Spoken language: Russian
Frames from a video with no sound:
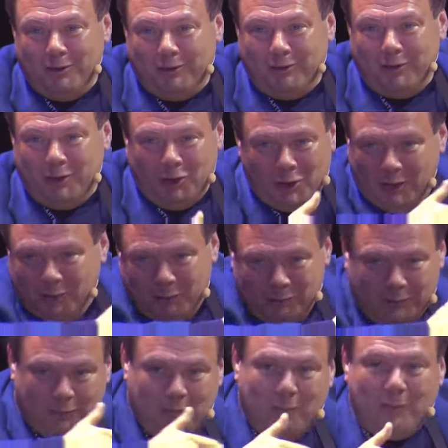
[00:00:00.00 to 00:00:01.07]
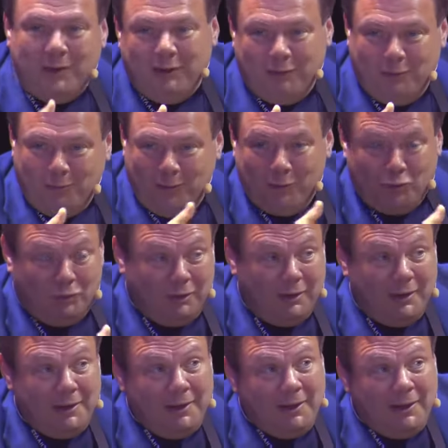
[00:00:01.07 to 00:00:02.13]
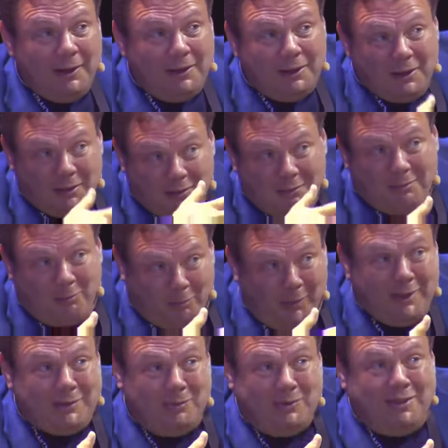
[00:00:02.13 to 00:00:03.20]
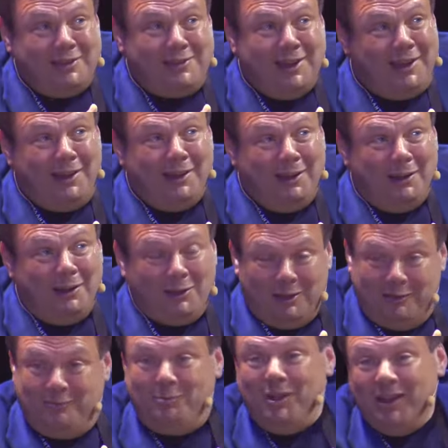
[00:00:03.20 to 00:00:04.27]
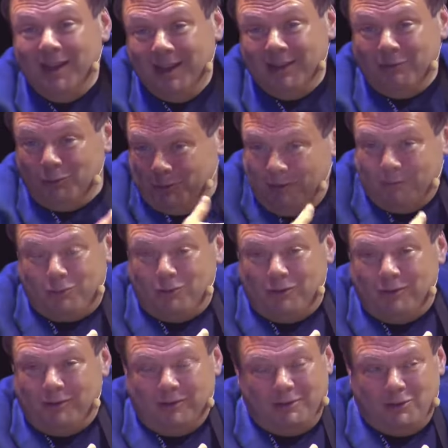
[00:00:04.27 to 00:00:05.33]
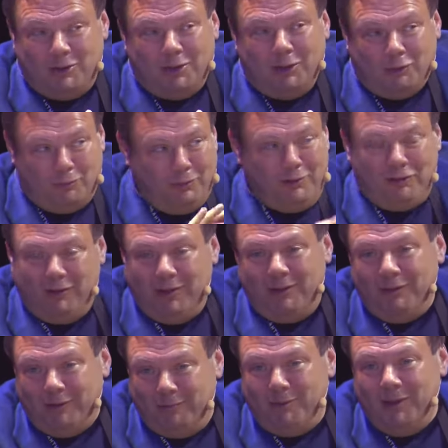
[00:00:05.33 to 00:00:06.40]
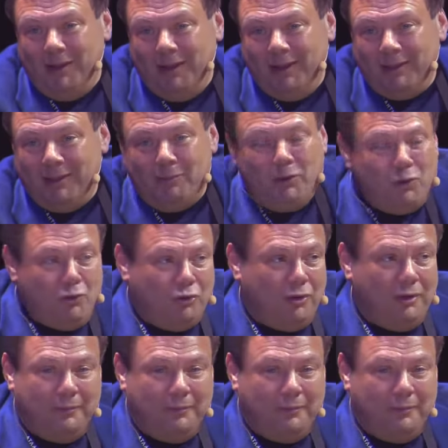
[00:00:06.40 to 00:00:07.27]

Так сказать. Не надо вот, вот попадать в этот промежуток. Надо, в принципе, сознательно это избегать. Вот я всю жизнь считал, что мы должны этого избегать. Нам это не нужно...